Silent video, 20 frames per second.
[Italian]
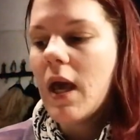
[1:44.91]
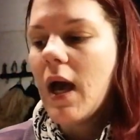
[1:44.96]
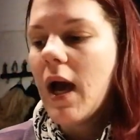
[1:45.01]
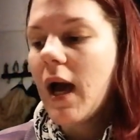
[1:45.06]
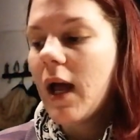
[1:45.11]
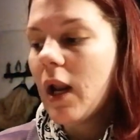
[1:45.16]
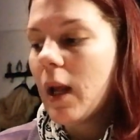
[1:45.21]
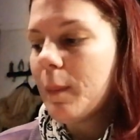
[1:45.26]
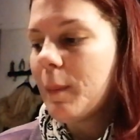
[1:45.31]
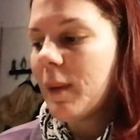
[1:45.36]

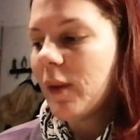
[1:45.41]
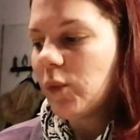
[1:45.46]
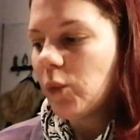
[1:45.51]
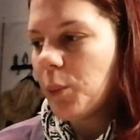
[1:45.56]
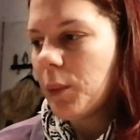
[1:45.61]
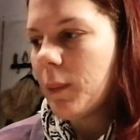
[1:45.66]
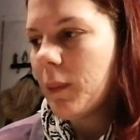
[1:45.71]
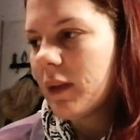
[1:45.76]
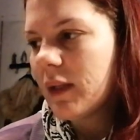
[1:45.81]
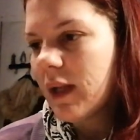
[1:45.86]
Allora, parto
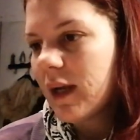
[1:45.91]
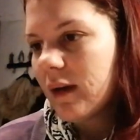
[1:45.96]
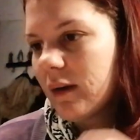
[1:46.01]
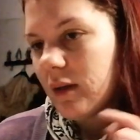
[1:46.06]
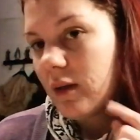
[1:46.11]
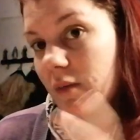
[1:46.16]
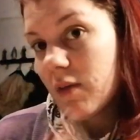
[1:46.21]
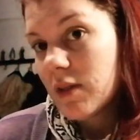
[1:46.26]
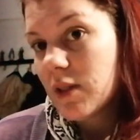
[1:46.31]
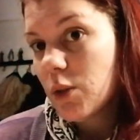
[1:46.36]
prima da
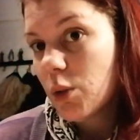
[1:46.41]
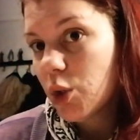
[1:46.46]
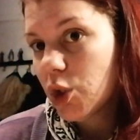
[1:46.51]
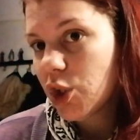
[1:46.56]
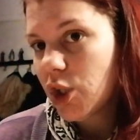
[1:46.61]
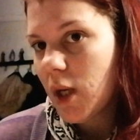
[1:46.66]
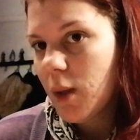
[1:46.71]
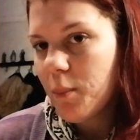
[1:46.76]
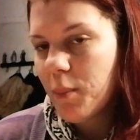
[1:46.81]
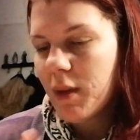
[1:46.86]
Investor
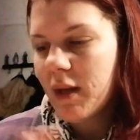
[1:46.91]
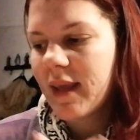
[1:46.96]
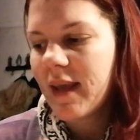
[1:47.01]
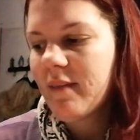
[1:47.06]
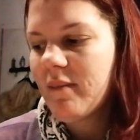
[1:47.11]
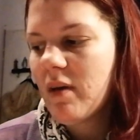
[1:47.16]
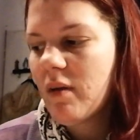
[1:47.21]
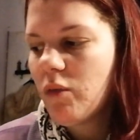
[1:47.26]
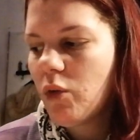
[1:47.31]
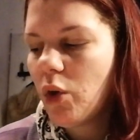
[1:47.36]
Share perché
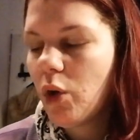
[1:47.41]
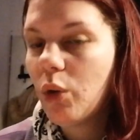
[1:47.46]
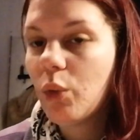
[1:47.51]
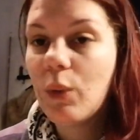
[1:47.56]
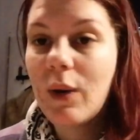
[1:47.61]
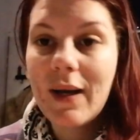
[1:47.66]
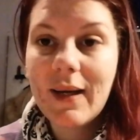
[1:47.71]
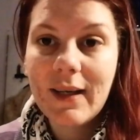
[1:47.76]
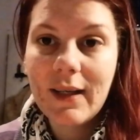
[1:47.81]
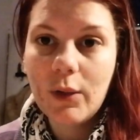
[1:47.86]
avevo
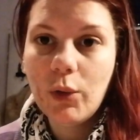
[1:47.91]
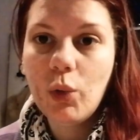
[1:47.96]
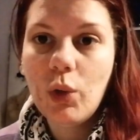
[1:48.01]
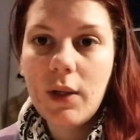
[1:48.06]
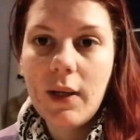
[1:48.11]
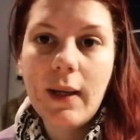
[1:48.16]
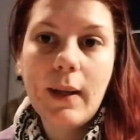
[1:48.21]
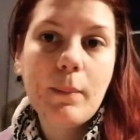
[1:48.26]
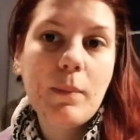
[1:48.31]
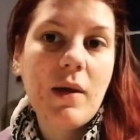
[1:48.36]
una
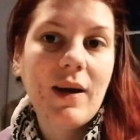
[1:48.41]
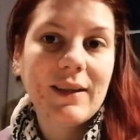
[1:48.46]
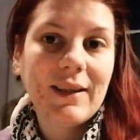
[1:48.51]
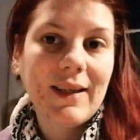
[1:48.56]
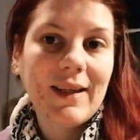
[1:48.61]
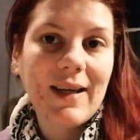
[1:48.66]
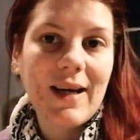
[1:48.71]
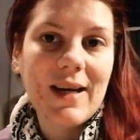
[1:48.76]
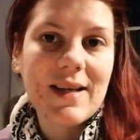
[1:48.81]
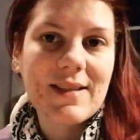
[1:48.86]
cartolina che mi era data
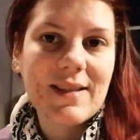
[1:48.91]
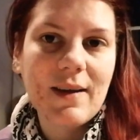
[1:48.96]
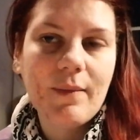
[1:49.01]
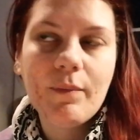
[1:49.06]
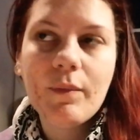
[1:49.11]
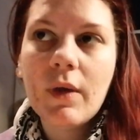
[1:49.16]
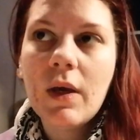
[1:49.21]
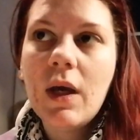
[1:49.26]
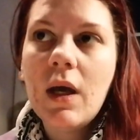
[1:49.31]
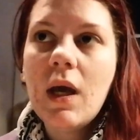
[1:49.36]
a
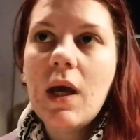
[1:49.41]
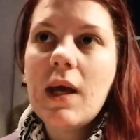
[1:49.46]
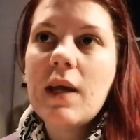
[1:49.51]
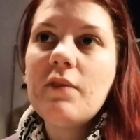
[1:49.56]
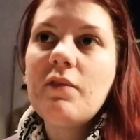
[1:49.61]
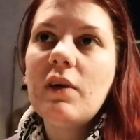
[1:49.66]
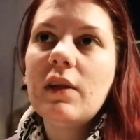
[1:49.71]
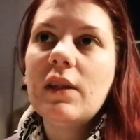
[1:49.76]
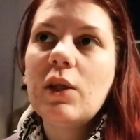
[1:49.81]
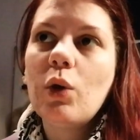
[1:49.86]
casa.
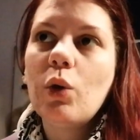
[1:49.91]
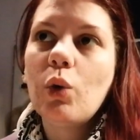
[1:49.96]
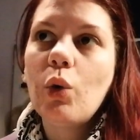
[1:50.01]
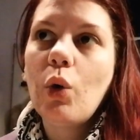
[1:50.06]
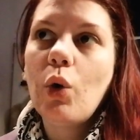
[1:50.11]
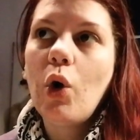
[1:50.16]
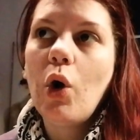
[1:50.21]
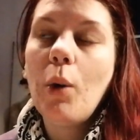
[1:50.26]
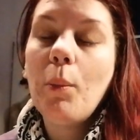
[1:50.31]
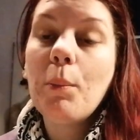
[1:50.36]
Infatti io
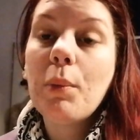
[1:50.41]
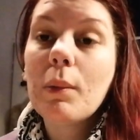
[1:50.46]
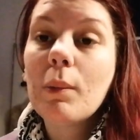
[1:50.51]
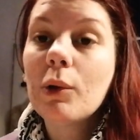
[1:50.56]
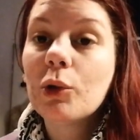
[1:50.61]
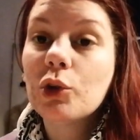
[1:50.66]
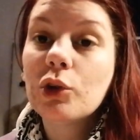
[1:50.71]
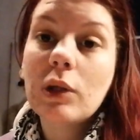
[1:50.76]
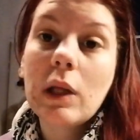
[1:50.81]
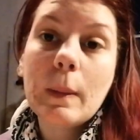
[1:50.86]
non compro
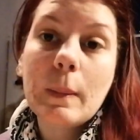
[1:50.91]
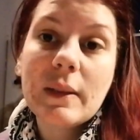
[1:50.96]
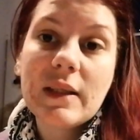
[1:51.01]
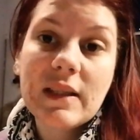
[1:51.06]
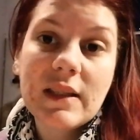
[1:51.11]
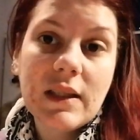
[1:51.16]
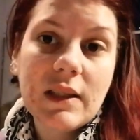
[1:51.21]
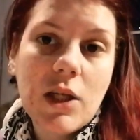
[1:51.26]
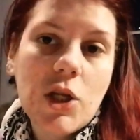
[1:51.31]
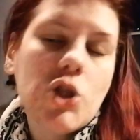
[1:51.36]
molto dalle
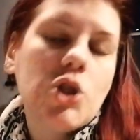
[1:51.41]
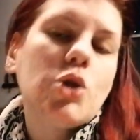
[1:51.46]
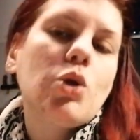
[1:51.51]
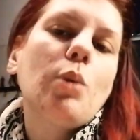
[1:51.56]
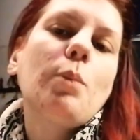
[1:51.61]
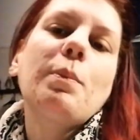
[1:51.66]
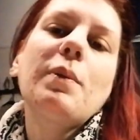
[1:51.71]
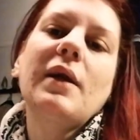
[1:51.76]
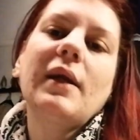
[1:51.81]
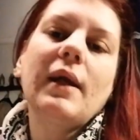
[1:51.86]
presentatrici,
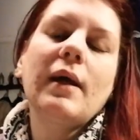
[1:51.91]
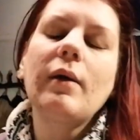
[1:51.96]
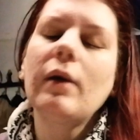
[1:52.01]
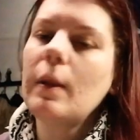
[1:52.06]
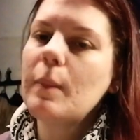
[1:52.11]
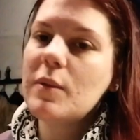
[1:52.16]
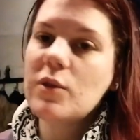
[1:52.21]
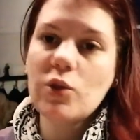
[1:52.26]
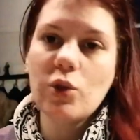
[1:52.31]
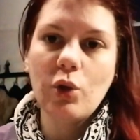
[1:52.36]
non perché
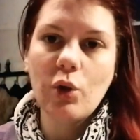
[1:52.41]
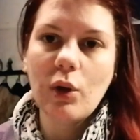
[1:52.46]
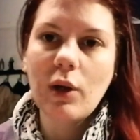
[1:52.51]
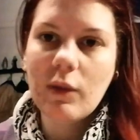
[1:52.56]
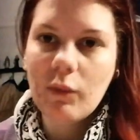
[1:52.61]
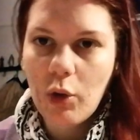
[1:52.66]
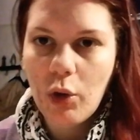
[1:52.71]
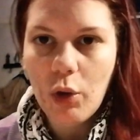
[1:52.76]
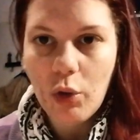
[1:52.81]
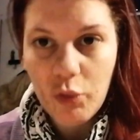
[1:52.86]
capisco il loro
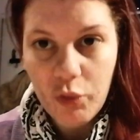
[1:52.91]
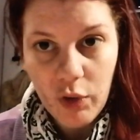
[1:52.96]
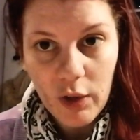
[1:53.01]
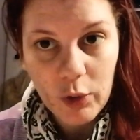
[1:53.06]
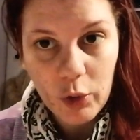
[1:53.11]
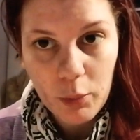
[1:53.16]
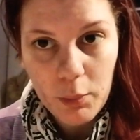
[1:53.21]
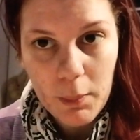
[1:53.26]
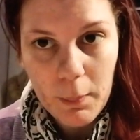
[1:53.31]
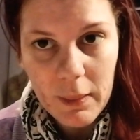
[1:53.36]
lavoro, l'ho
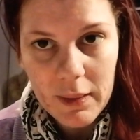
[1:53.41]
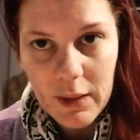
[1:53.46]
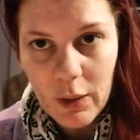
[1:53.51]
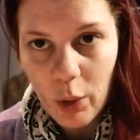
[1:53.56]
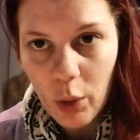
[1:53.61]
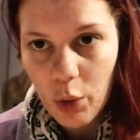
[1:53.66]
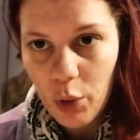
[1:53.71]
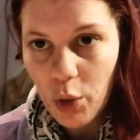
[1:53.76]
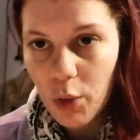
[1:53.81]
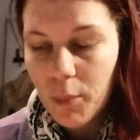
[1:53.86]
fatto prima di
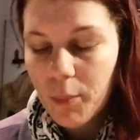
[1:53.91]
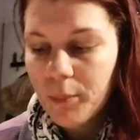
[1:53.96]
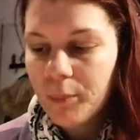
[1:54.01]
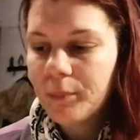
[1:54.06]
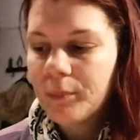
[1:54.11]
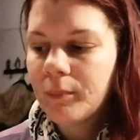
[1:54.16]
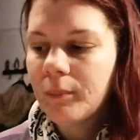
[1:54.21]
loro.